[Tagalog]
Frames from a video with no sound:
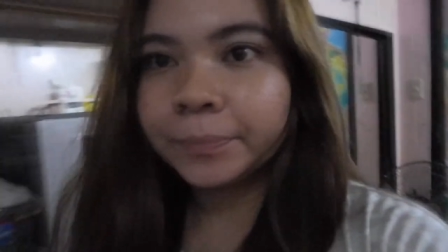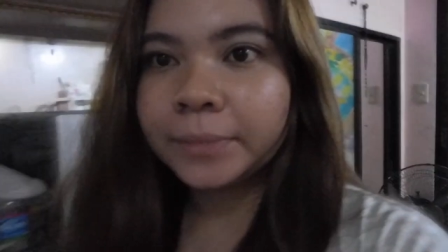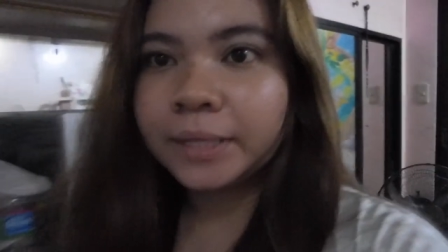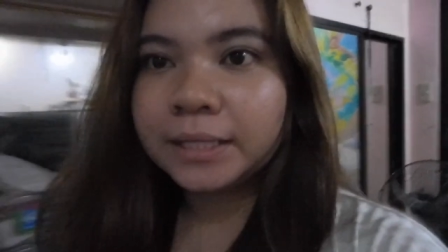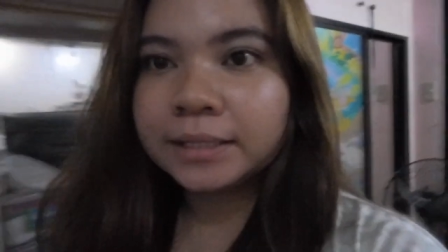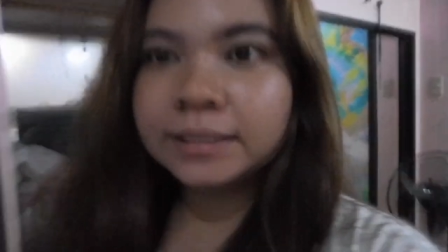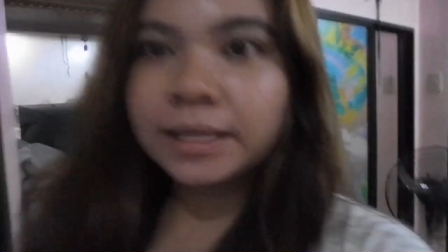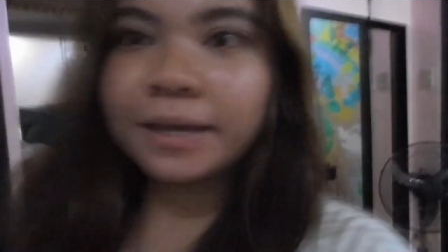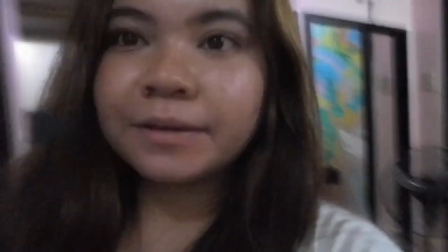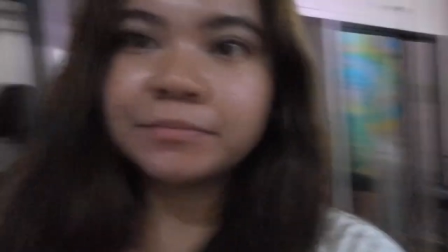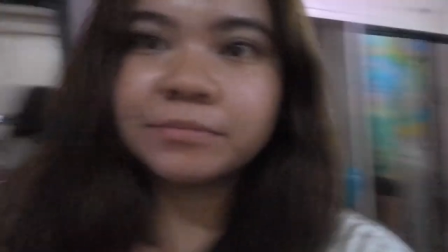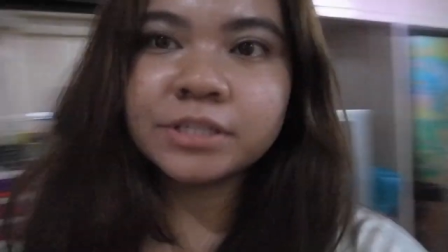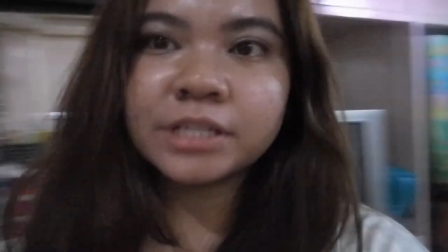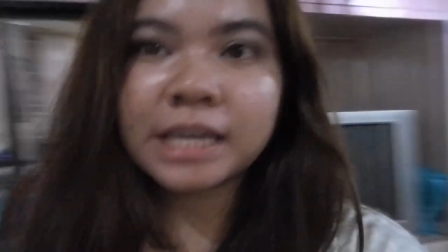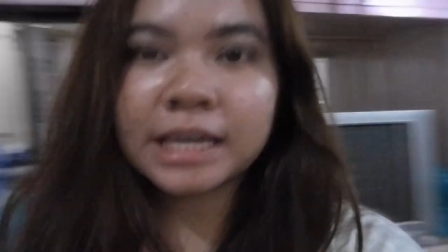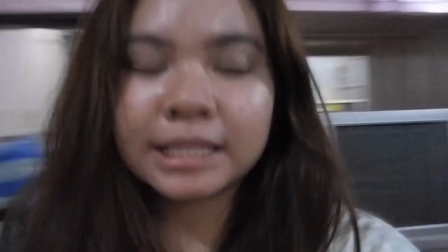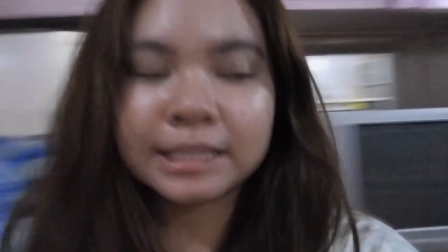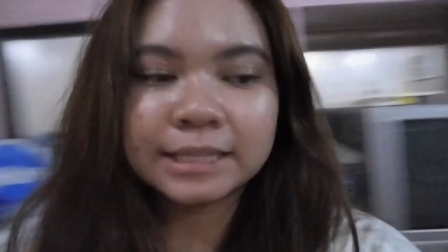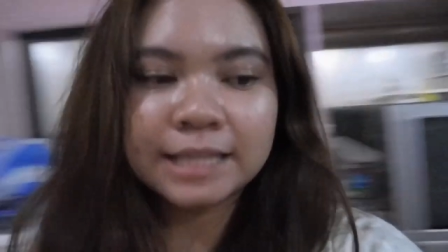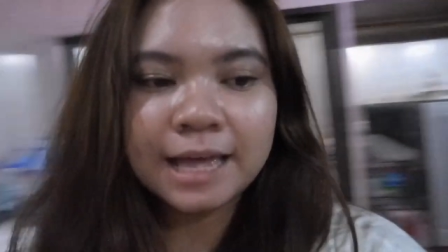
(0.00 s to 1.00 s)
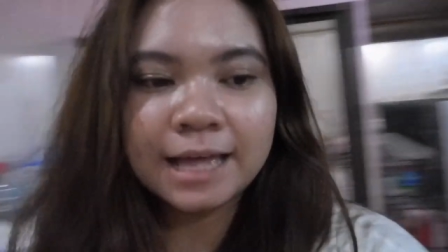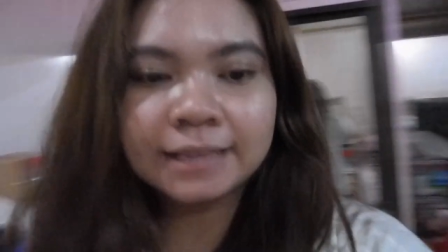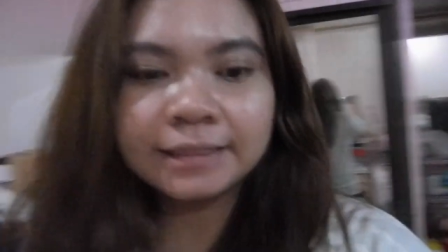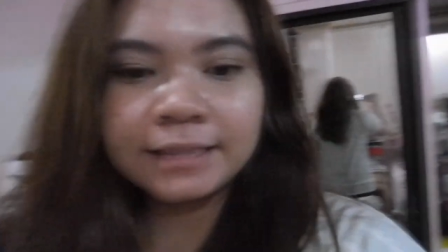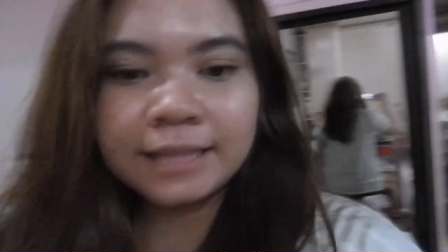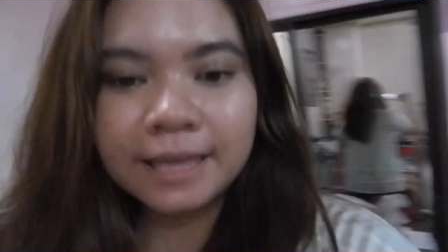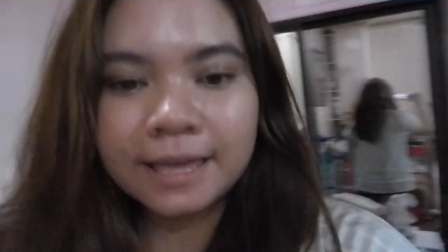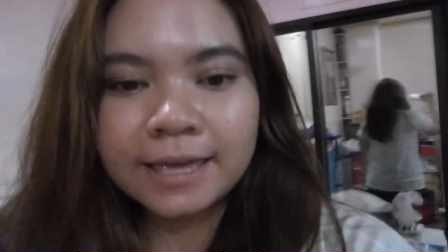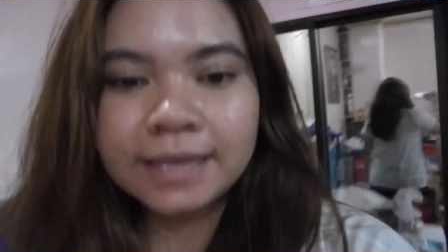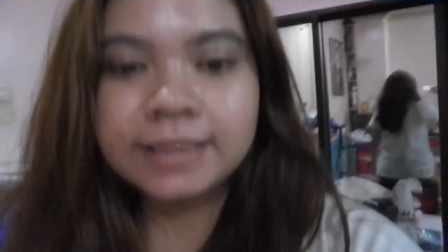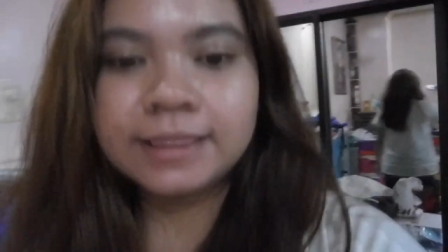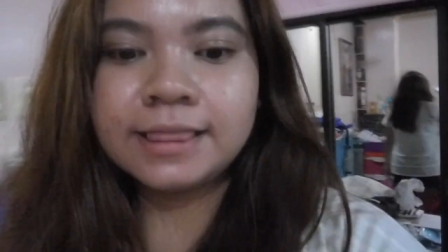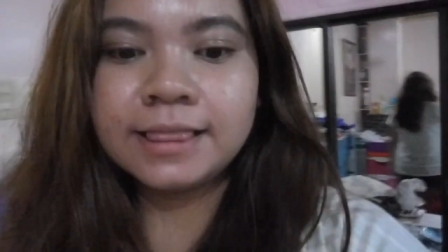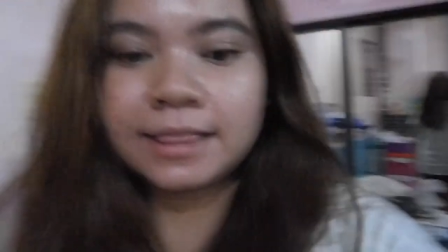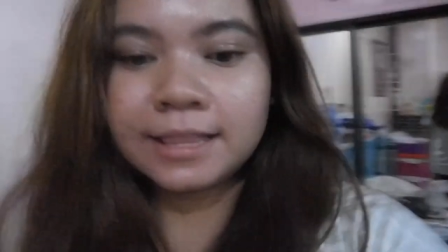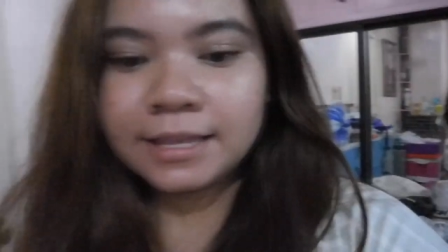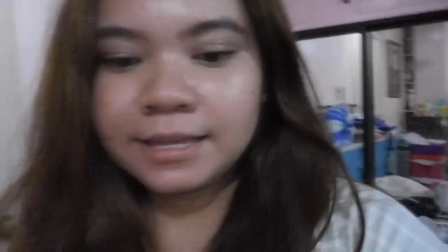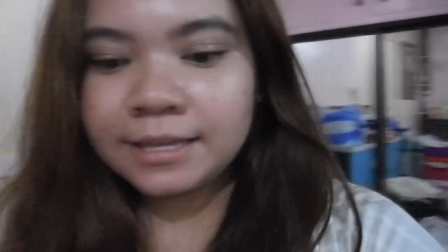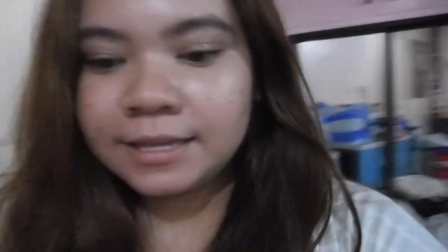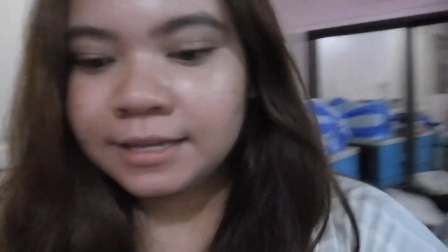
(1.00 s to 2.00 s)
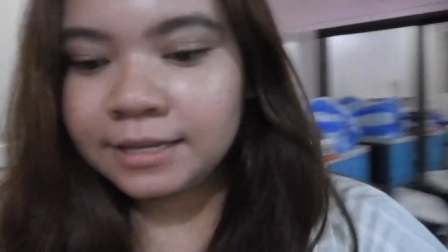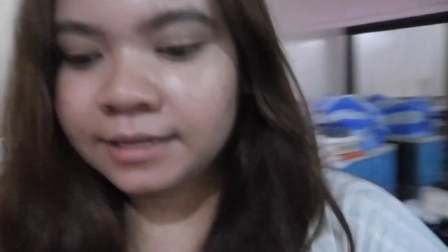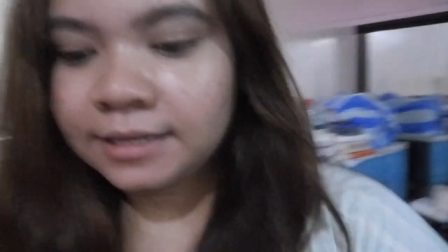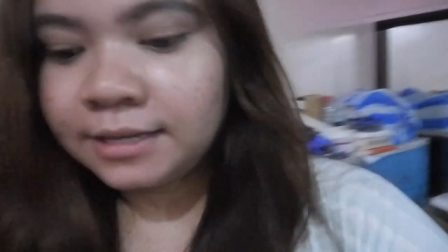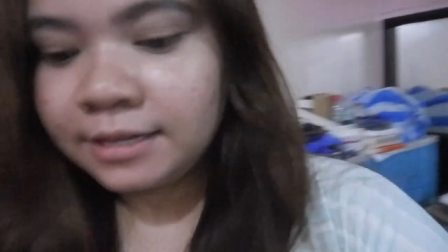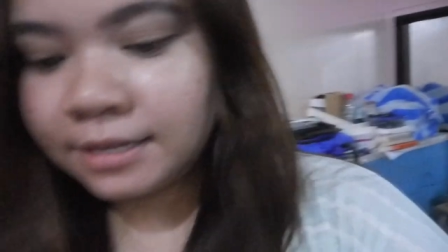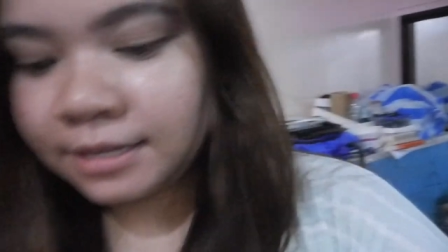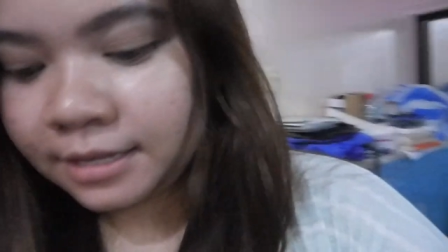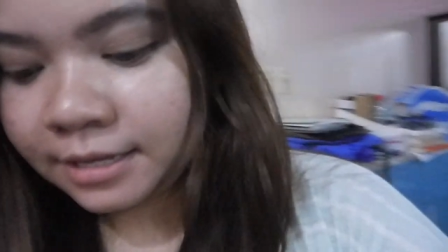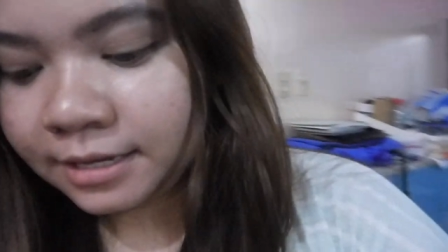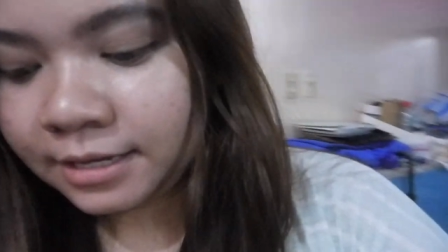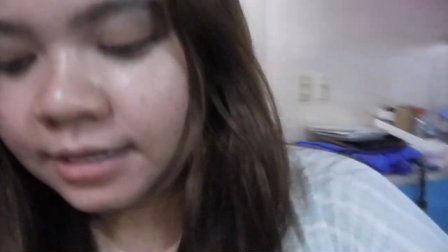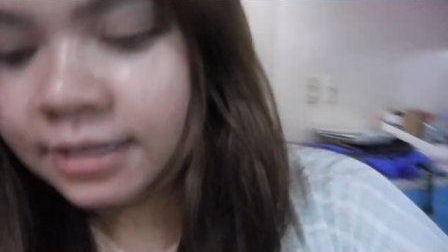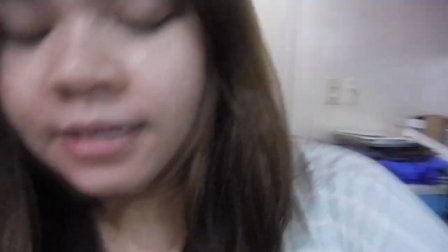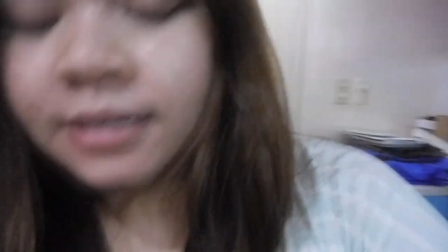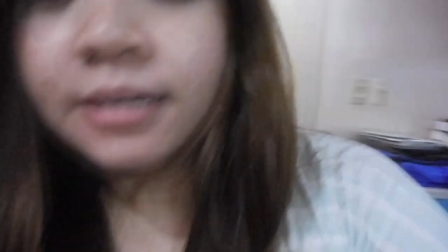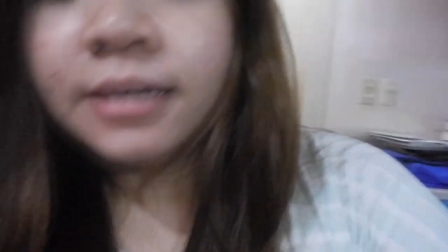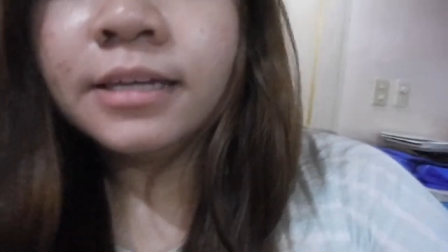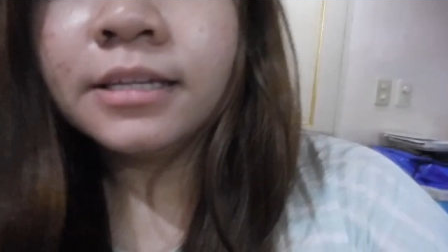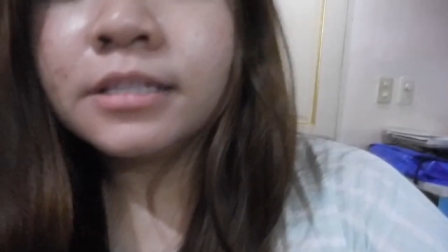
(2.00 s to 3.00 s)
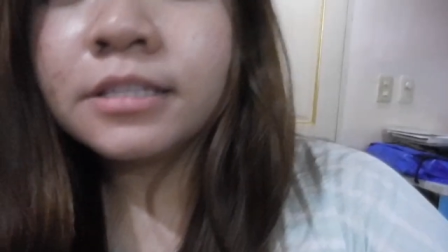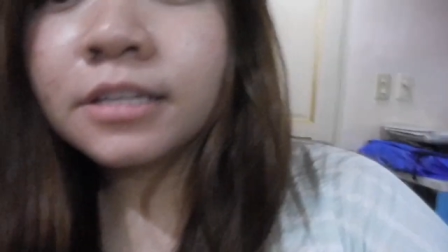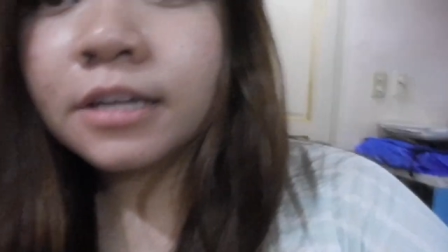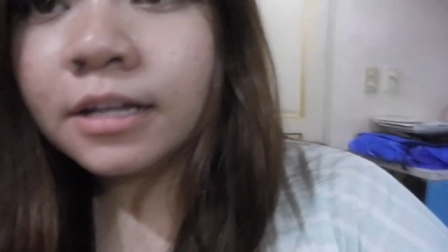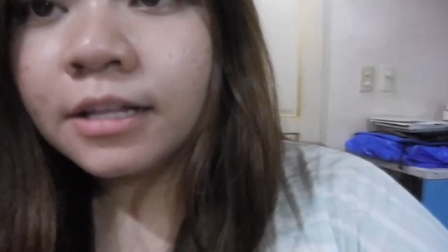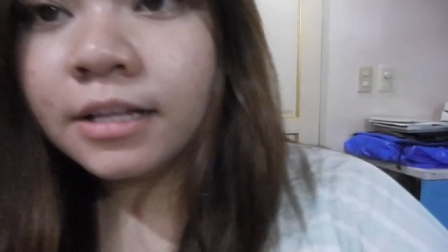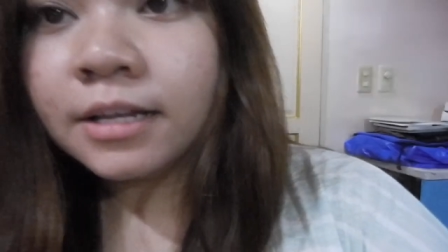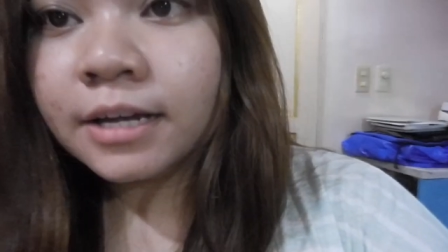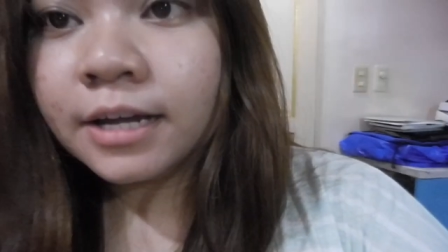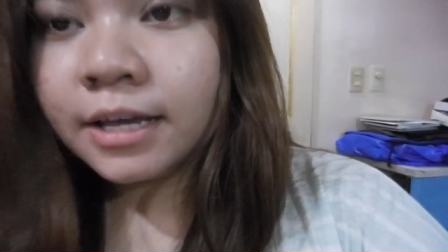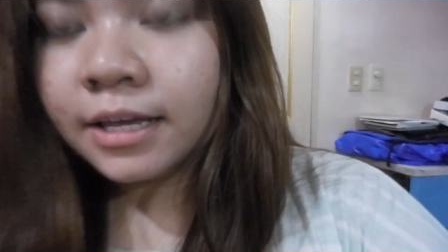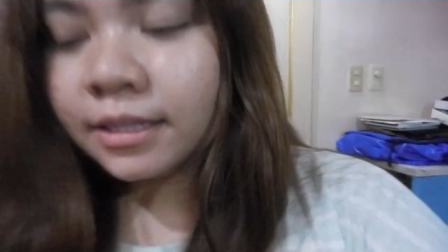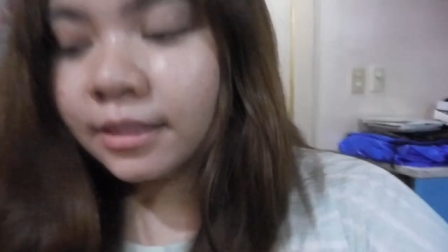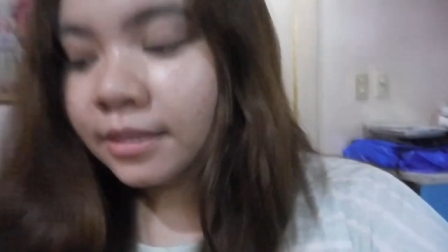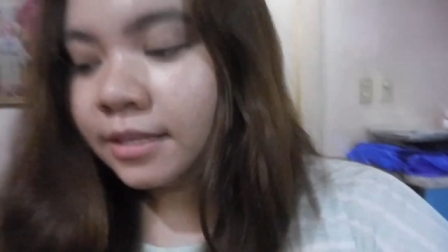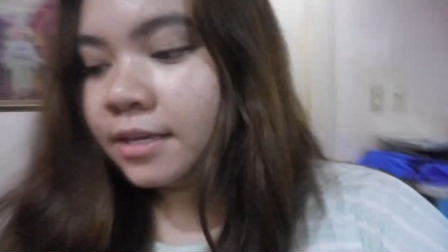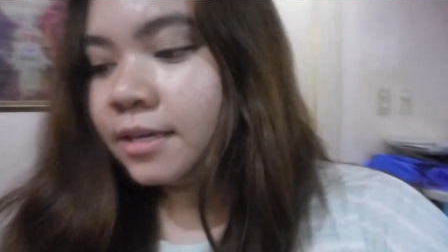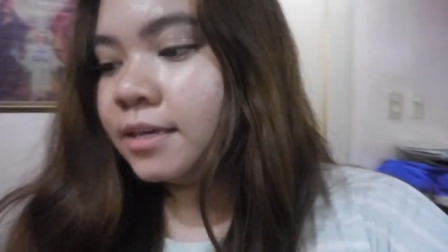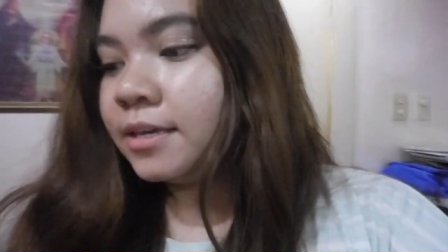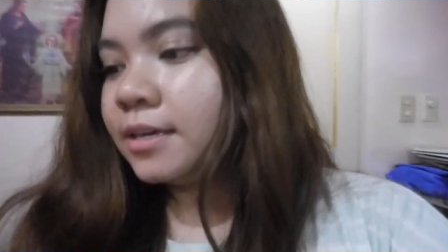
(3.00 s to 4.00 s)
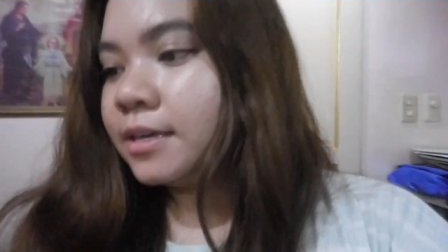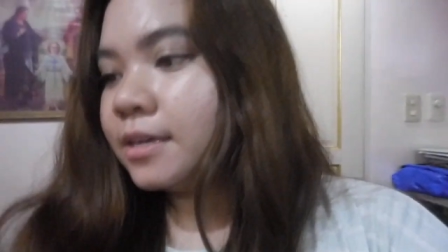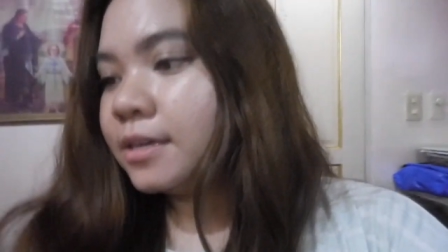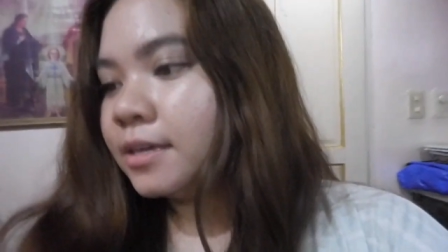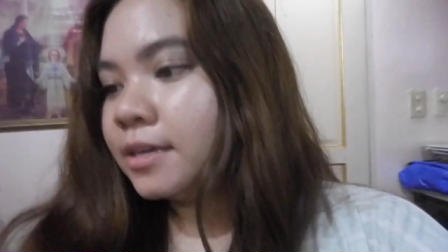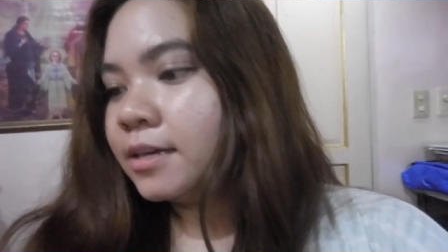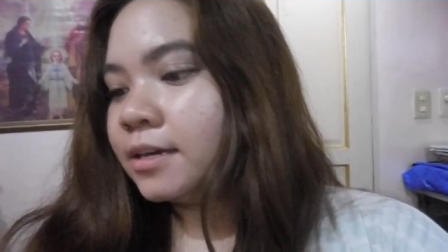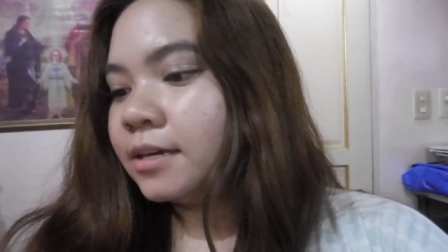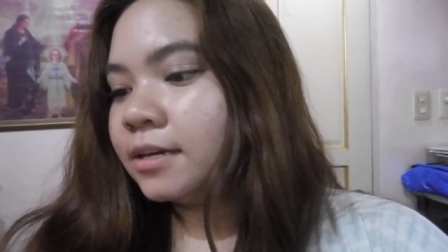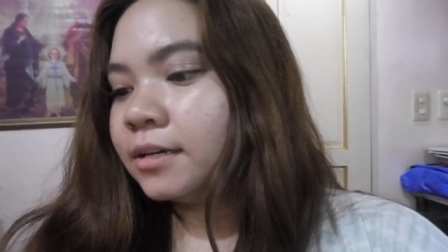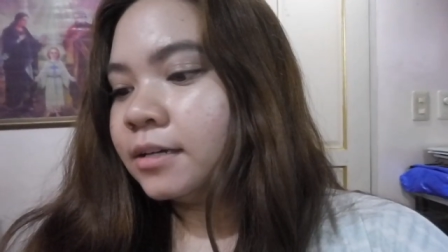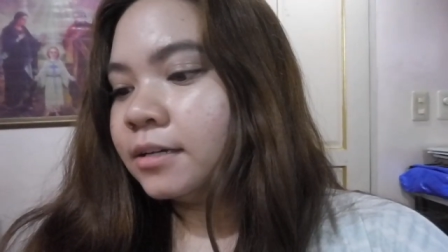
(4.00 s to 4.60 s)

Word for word: May time check natin. It's already